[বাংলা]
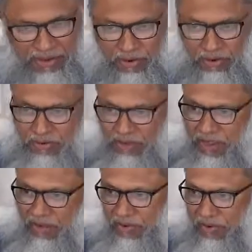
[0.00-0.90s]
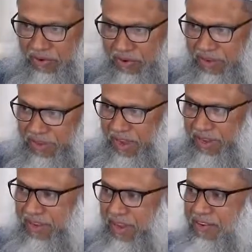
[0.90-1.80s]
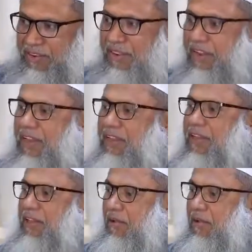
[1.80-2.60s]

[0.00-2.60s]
শক্ত থাকো কান্নার নিষেধাজ্ঞা দিয়ে